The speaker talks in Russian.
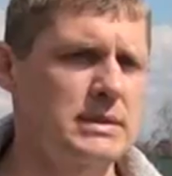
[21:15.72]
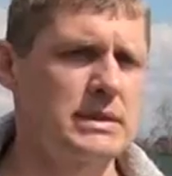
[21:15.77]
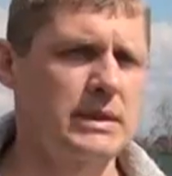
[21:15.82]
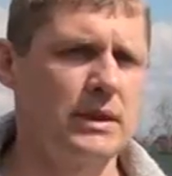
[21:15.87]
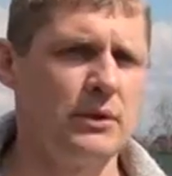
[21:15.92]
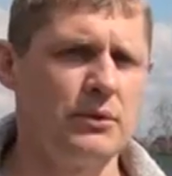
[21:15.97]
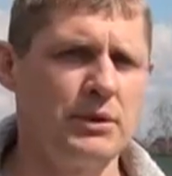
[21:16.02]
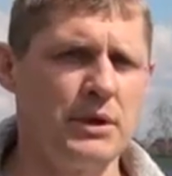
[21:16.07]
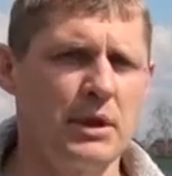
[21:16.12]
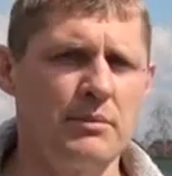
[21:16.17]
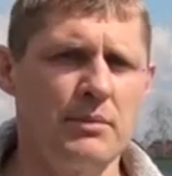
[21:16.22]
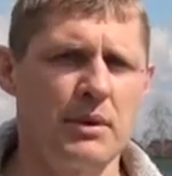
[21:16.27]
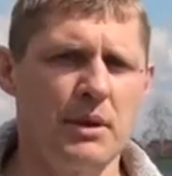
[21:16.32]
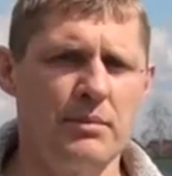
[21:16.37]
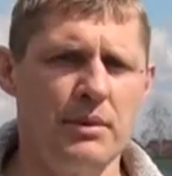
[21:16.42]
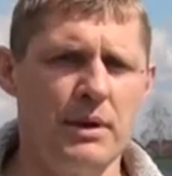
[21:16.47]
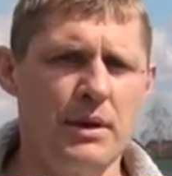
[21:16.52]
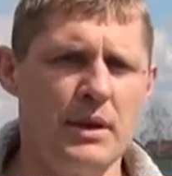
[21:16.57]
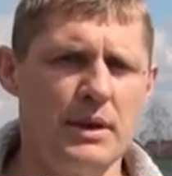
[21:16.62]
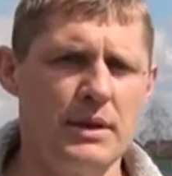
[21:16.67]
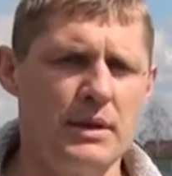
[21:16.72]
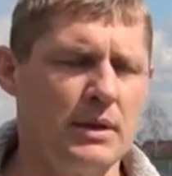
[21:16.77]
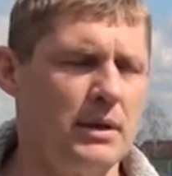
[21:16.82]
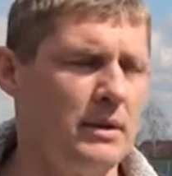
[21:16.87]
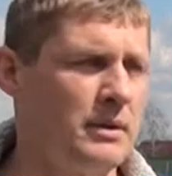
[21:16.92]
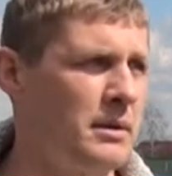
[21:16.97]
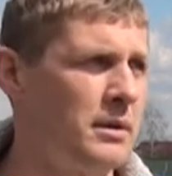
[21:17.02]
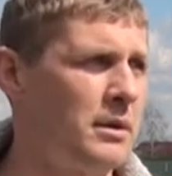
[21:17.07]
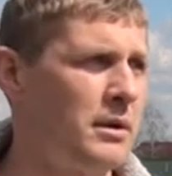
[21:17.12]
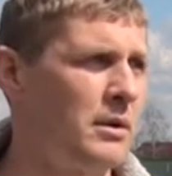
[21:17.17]
Целью этих мероприятий
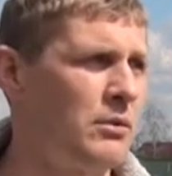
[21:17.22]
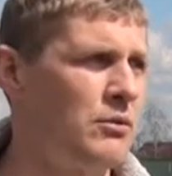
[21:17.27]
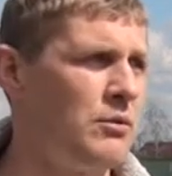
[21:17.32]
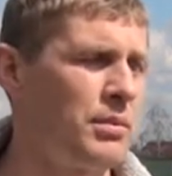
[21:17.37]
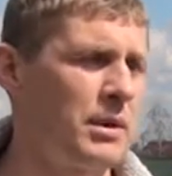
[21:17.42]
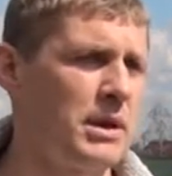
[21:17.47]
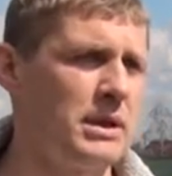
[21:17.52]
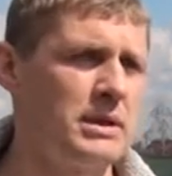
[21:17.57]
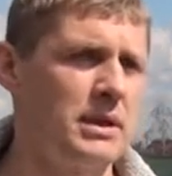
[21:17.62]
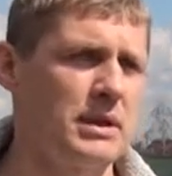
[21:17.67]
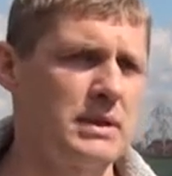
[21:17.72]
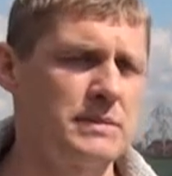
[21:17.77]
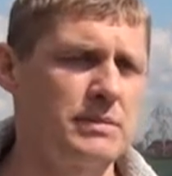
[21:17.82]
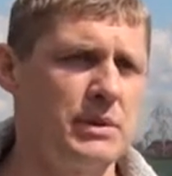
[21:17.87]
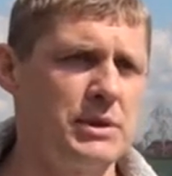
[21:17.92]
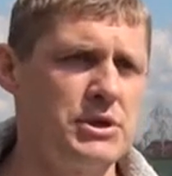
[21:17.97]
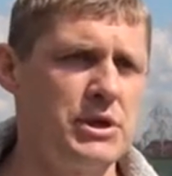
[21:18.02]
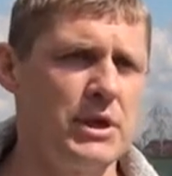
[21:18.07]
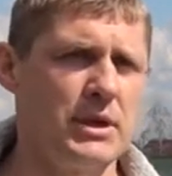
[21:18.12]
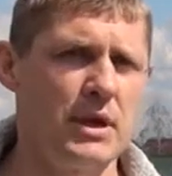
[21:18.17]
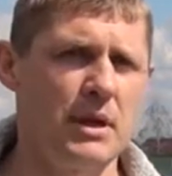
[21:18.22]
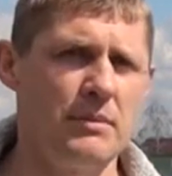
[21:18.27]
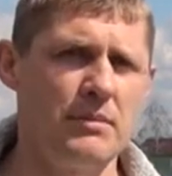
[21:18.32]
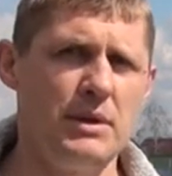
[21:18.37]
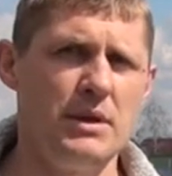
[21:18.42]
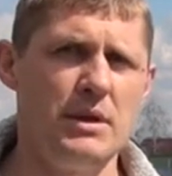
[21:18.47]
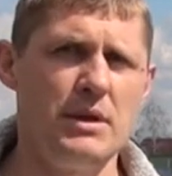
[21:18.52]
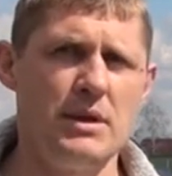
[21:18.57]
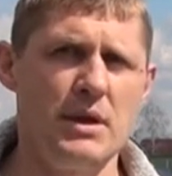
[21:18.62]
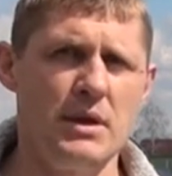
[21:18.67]
э, Кубка – это сплочение,
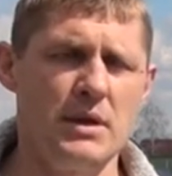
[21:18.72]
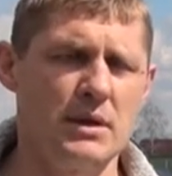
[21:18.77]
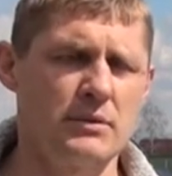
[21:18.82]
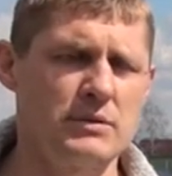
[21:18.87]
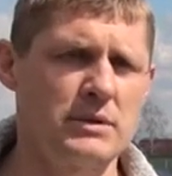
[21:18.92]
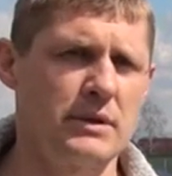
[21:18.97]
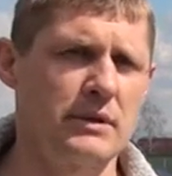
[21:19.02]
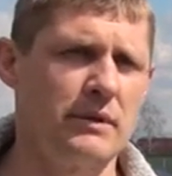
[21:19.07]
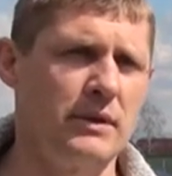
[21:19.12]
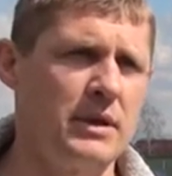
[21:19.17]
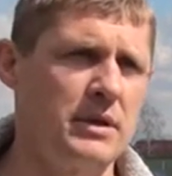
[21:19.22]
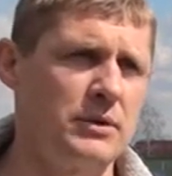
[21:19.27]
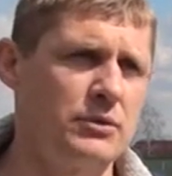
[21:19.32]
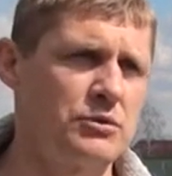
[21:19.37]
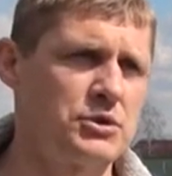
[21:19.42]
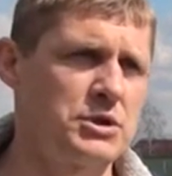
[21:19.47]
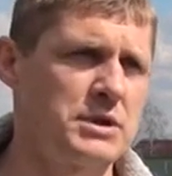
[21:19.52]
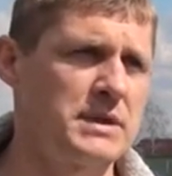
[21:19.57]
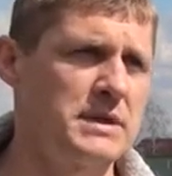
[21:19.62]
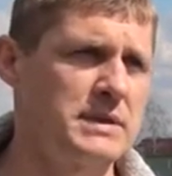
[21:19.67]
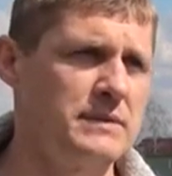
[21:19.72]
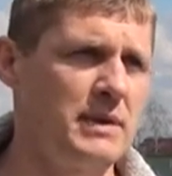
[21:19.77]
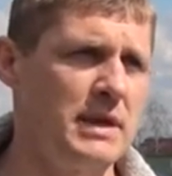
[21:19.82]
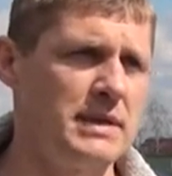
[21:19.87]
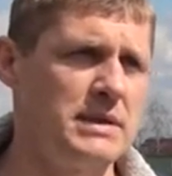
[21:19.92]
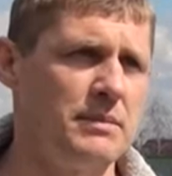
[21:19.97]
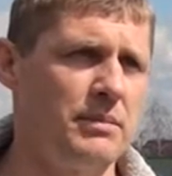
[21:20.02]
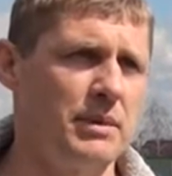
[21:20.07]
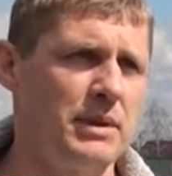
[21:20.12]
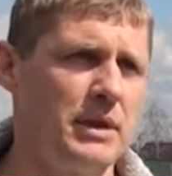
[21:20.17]
объединение, установление дружеских
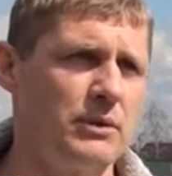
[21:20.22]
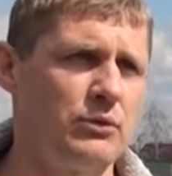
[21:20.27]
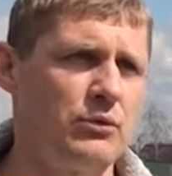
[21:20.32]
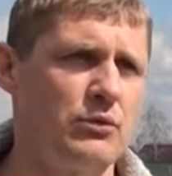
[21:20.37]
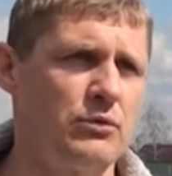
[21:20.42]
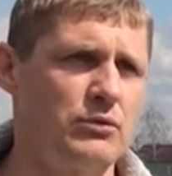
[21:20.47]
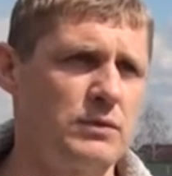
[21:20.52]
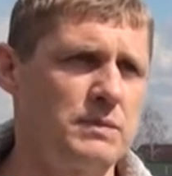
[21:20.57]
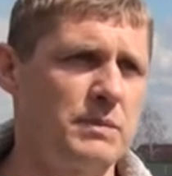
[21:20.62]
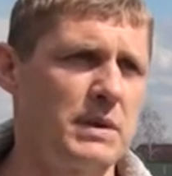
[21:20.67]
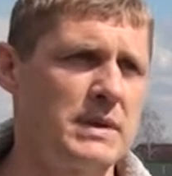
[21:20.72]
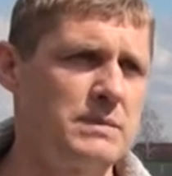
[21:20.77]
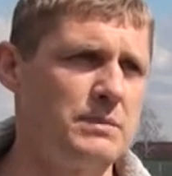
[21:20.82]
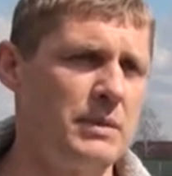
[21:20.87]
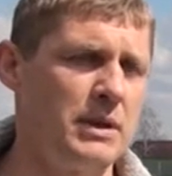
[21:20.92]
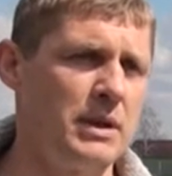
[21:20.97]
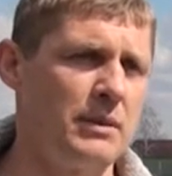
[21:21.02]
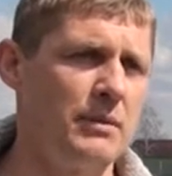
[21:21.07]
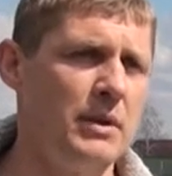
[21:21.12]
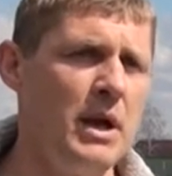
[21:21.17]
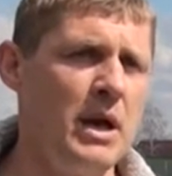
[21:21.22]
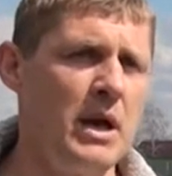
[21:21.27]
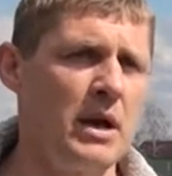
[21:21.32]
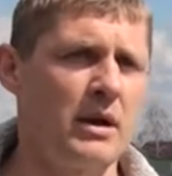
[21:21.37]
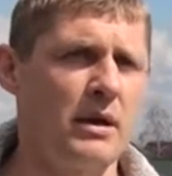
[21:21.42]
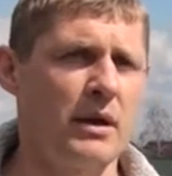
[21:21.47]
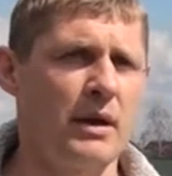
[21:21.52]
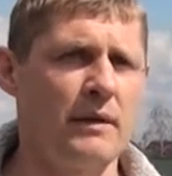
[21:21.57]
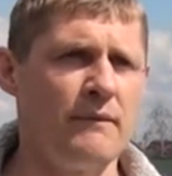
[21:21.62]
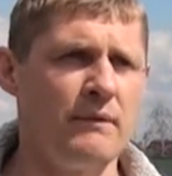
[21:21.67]
связей, подготовку спортсменам
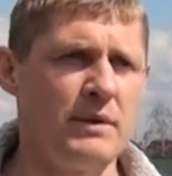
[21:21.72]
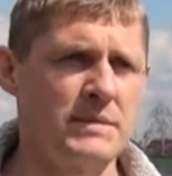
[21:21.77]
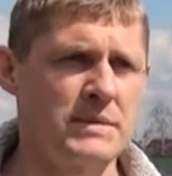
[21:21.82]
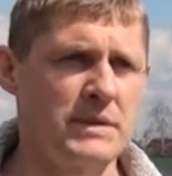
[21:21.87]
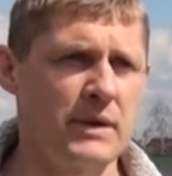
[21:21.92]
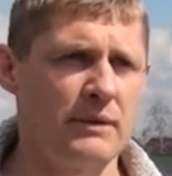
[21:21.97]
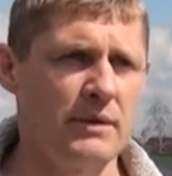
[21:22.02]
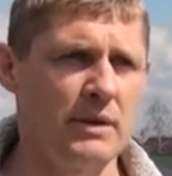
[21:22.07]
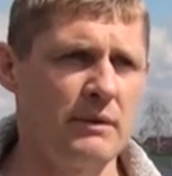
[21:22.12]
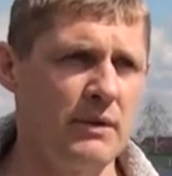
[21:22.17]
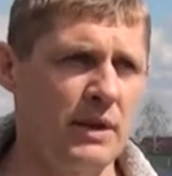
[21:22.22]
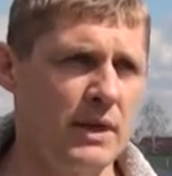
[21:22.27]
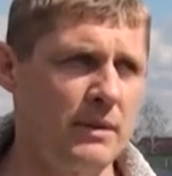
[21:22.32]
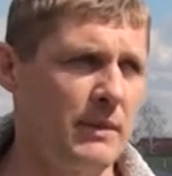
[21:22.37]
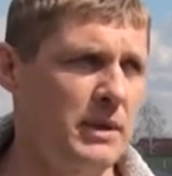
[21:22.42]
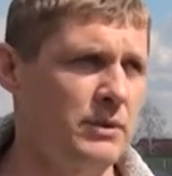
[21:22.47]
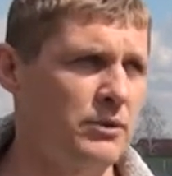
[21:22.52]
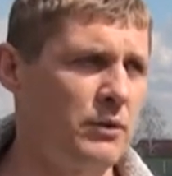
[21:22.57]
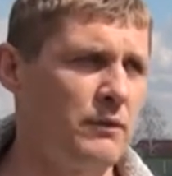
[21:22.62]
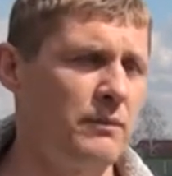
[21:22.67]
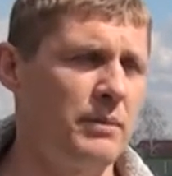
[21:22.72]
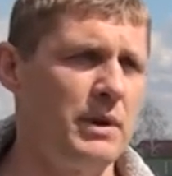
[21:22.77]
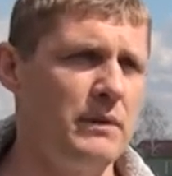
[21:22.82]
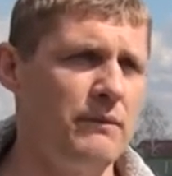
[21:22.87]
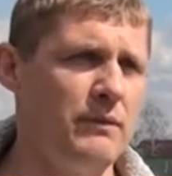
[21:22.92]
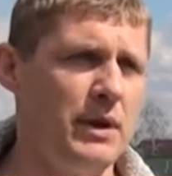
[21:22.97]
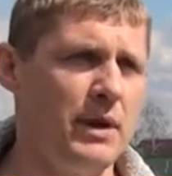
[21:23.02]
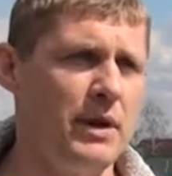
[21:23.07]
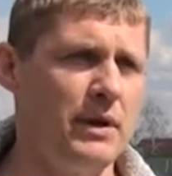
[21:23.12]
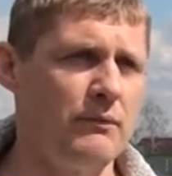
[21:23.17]
к краевым соревнованиям, которые в
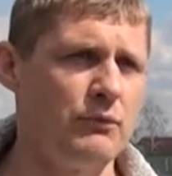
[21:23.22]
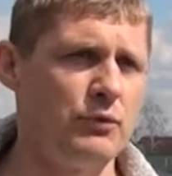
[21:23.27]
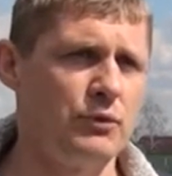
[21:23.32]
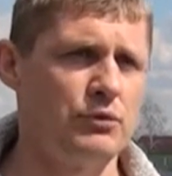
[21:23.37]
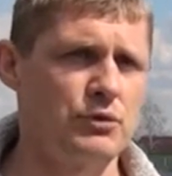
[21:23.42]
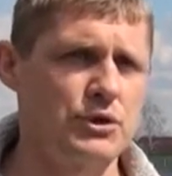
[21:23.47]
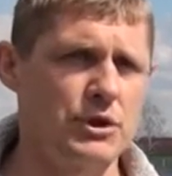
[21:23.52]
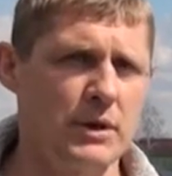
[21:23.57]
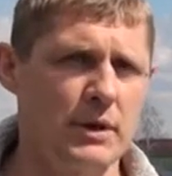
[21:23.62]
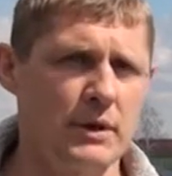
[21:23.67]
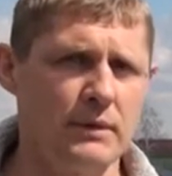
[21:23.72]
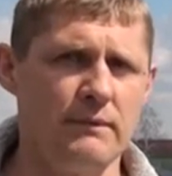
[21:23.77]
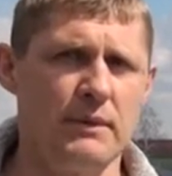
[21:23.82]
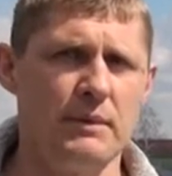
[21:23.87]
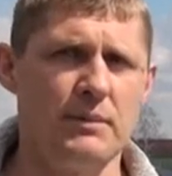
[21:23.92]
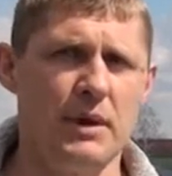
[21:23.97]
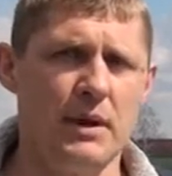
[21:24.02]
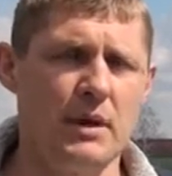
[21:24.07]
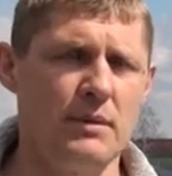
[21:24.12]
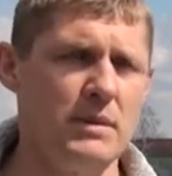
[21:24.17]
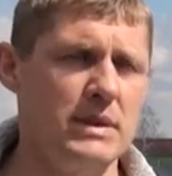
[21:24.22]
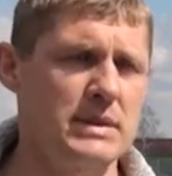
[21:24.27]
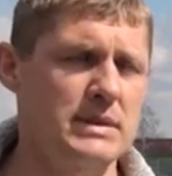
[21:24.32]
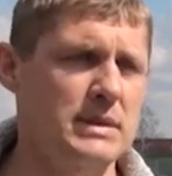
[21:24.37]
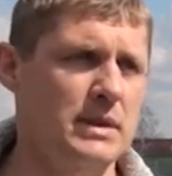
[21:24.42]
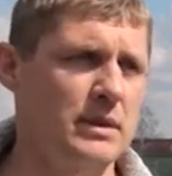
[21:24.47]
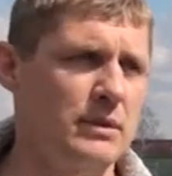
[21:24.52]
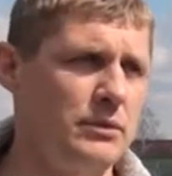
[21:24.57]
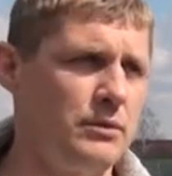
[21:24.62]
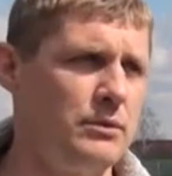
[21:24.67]
преддверии вот уже в апреле
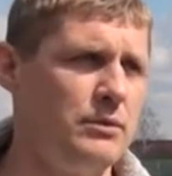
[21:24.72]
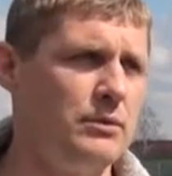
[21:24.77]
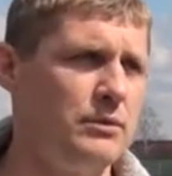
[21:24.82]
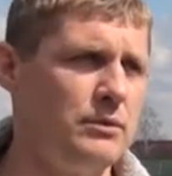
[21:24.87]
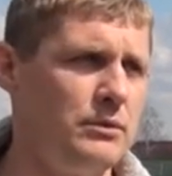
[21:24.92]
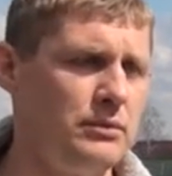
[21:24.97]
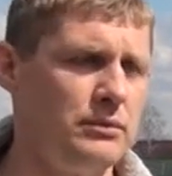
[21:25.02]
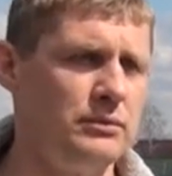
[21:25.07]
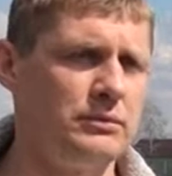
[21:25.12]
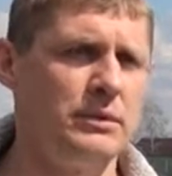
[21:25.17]
месяце у